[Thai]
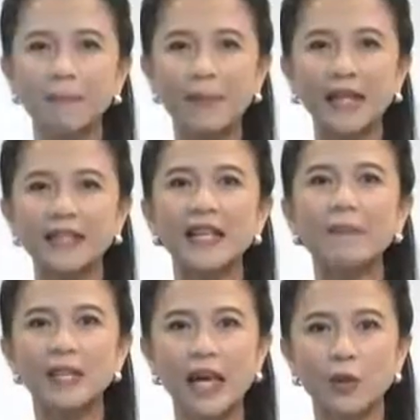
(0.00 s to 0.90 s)
จำเป็นที่
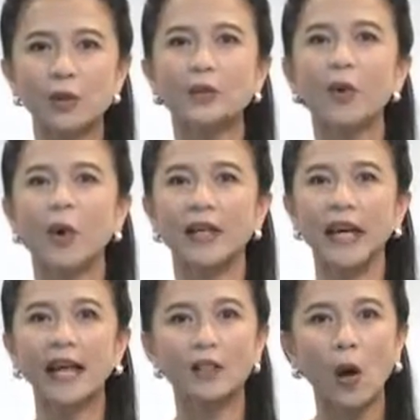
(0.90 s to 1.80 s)
ประชาชนทุกคน
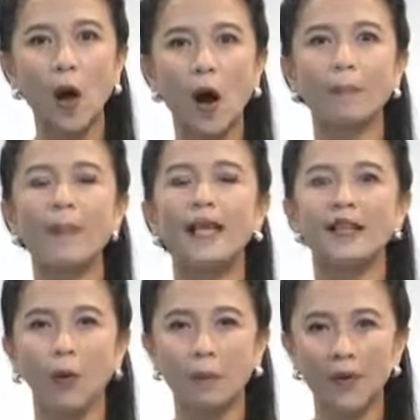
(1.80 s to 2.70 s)
นะคะต้องออกไป
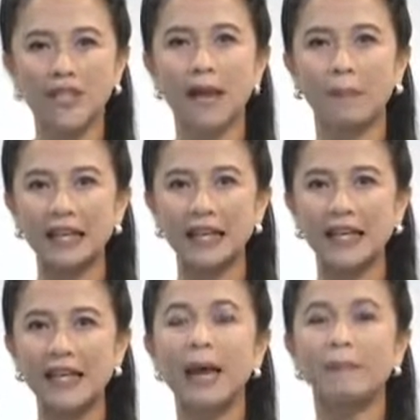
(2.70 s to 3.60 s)
ลงประชามติ
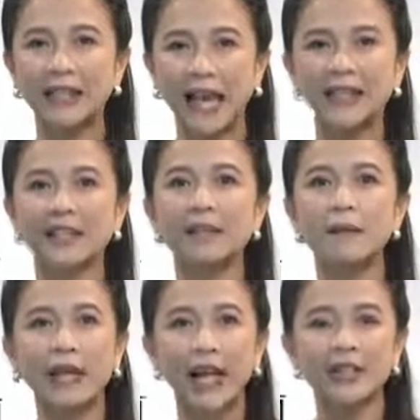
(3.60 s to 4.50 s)
ประธานคณะกร
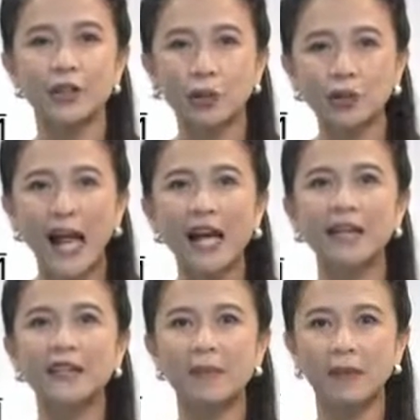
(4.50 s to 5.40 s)
รมการยกร่าง
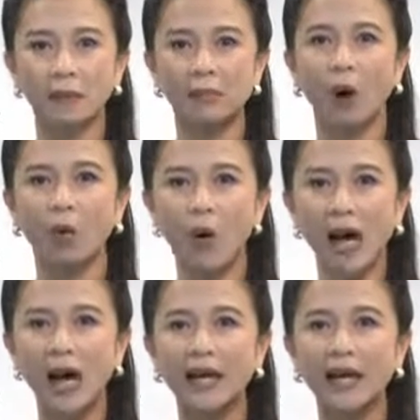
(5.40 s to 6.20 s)
รัฐธรรมนูญบอกว่า